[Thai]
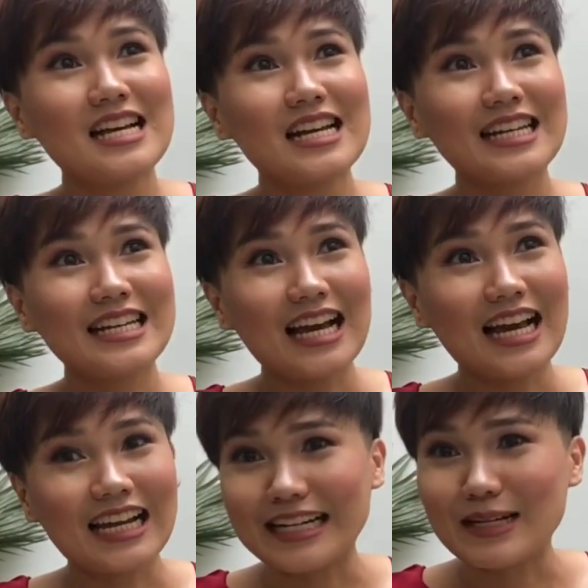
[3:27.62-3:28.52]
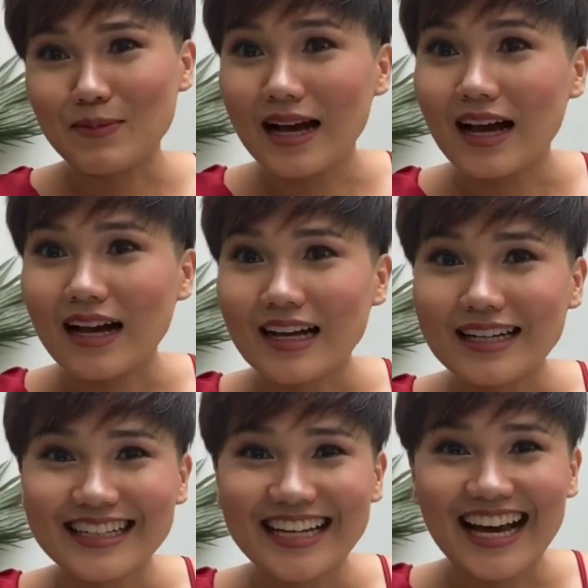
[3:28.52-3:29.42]
เลียอะไรได้บ้าง
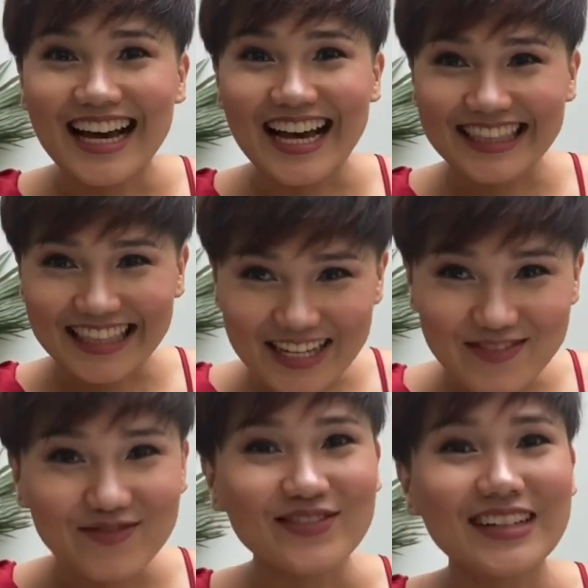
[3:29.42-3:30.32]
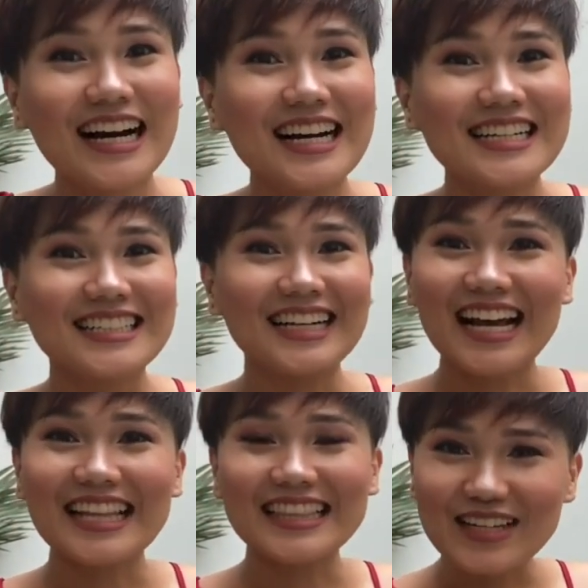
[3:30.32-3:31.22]
เลียไอติมเออไอ
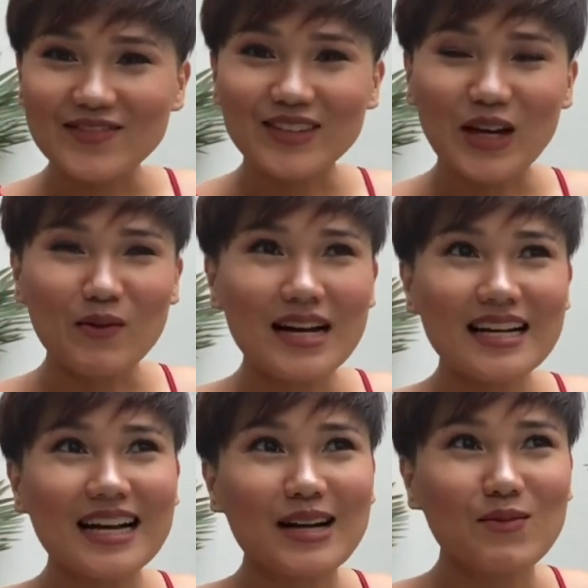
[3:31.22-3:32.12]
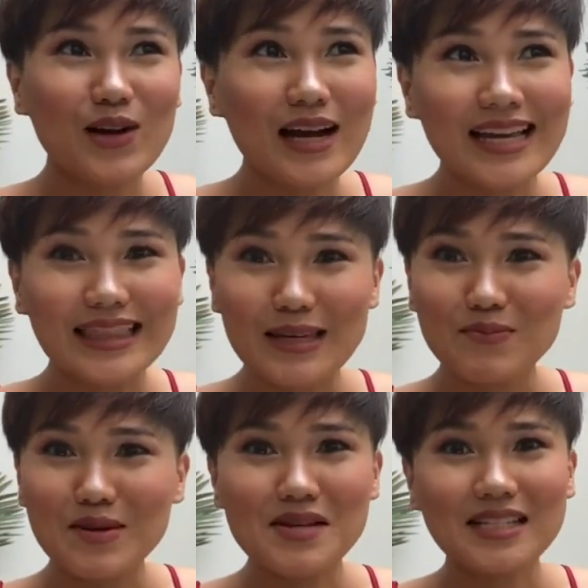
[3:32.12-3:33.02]
ติมแต่ว่าคำว่าไอติม
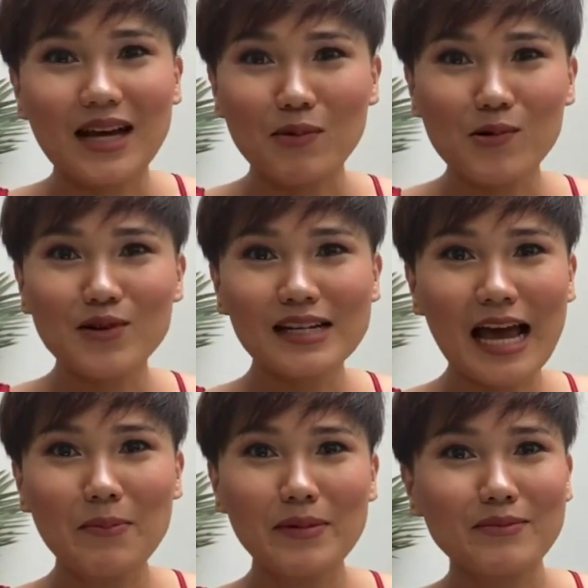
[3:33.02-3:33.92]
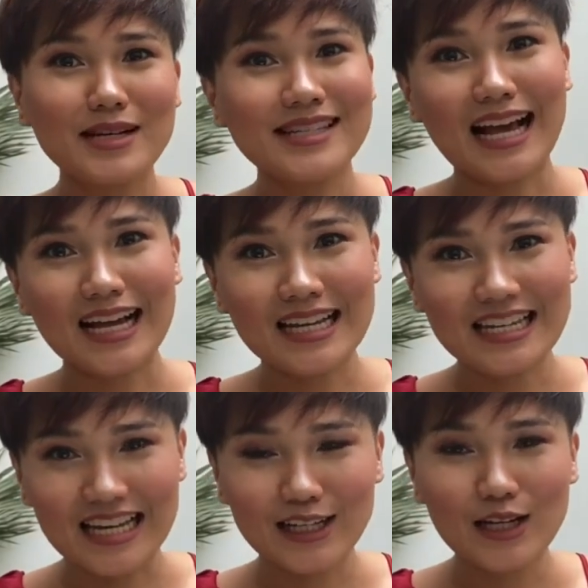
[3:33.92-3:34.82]
เป็นภาษาพูดถ้าเป็นภาษา
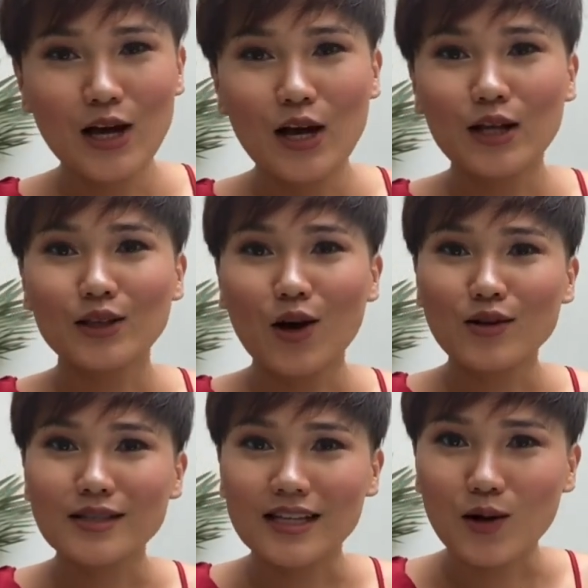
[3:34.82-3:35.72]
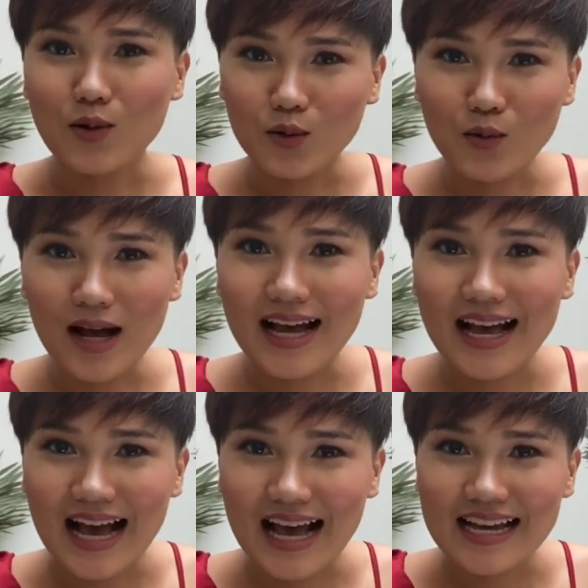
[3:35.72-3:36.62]
เขียนต้องสะกดว่า
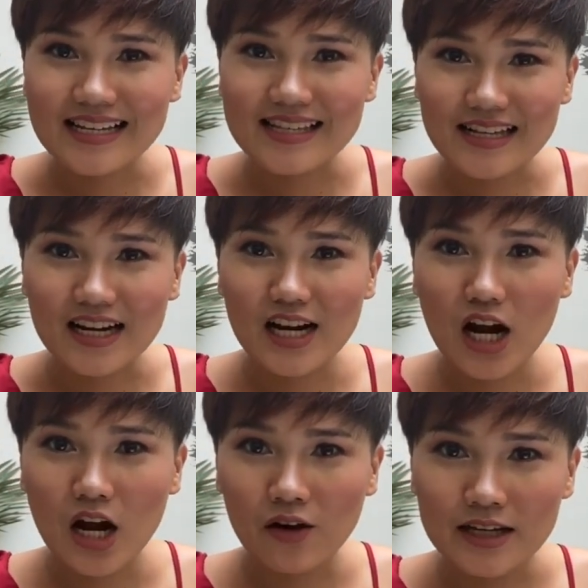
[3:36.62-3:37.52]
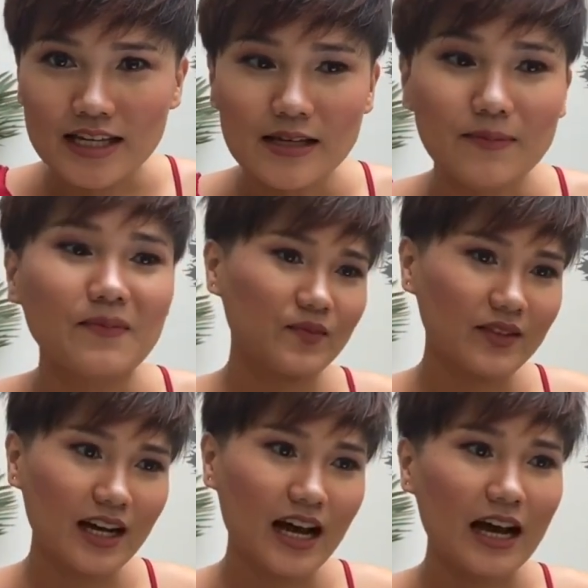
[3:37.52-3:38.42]
ไอศกรีม
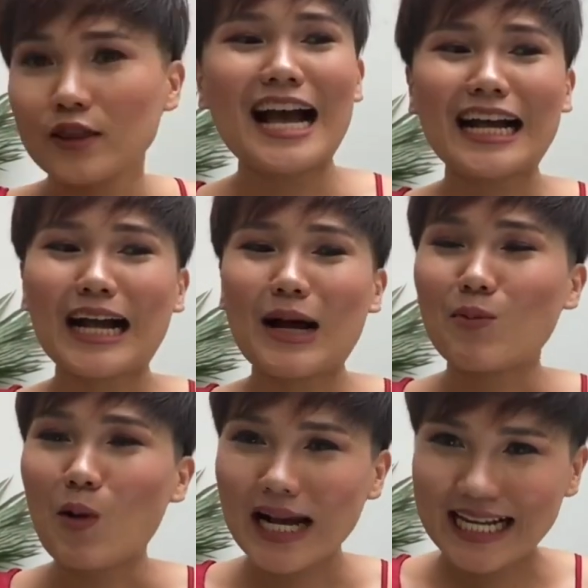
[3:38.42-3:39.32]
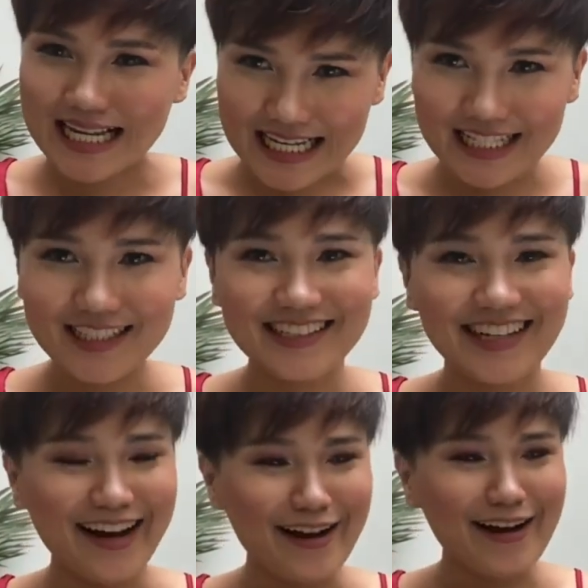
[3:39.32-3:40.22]
นะคะคำว่าคิด
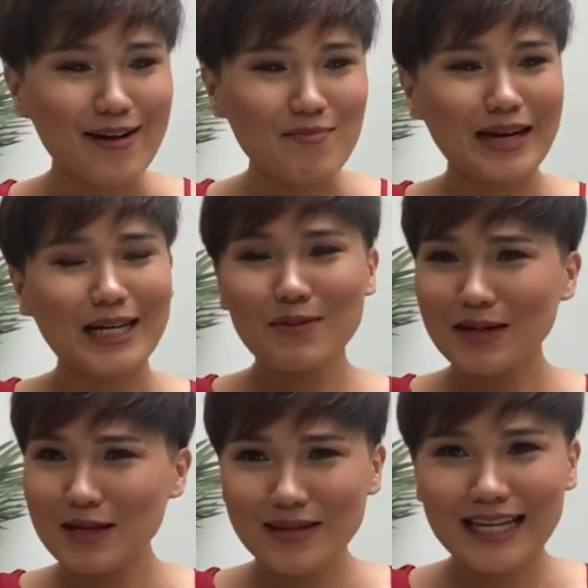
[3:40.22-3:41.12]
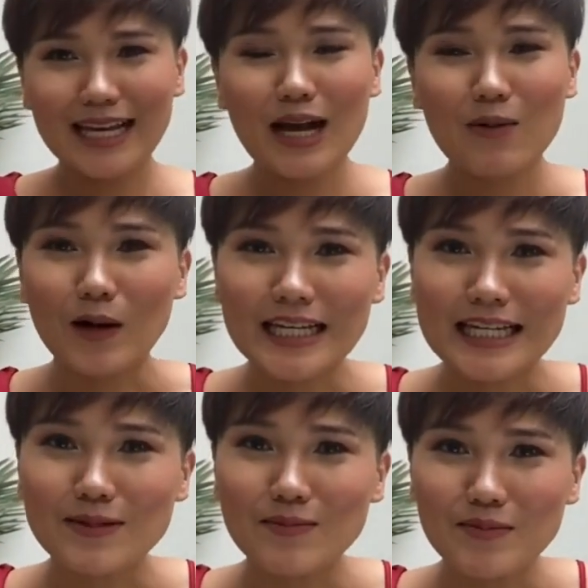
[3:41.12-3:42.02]
เออมันก็ไม่ได้มีแค่คำว่าคิ
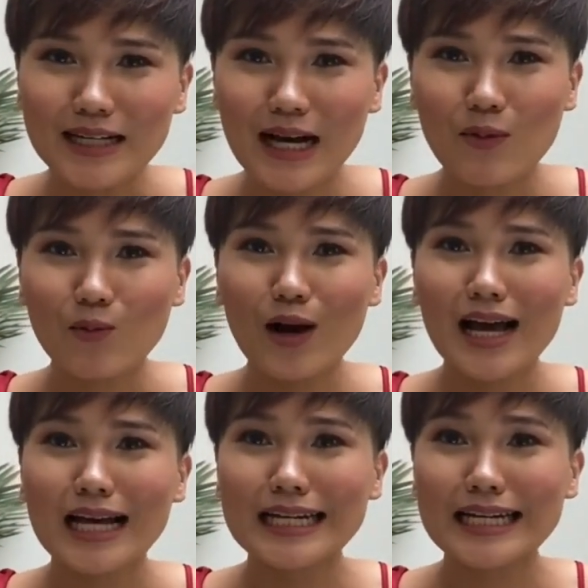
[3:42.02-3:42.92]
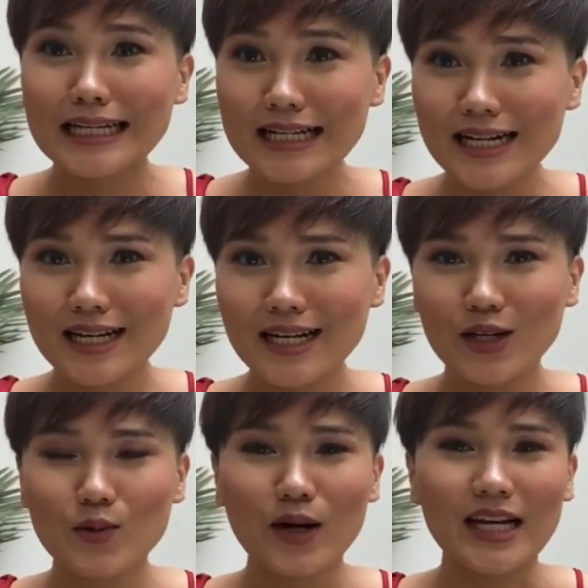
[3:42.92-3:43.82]
ด มันมีคำว่านึก
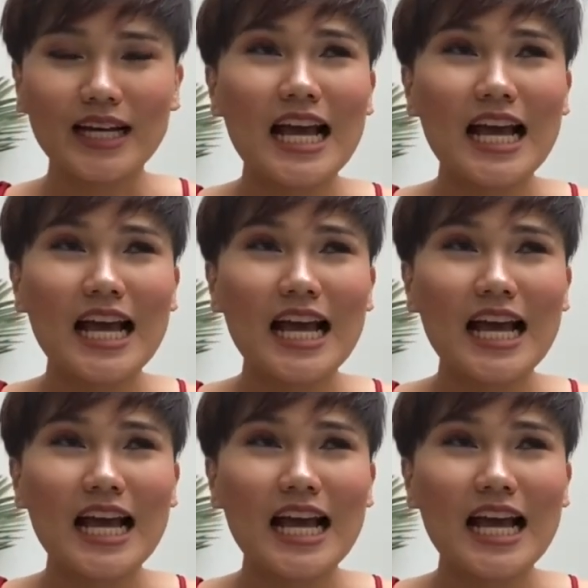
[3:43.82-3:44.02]
ด้วย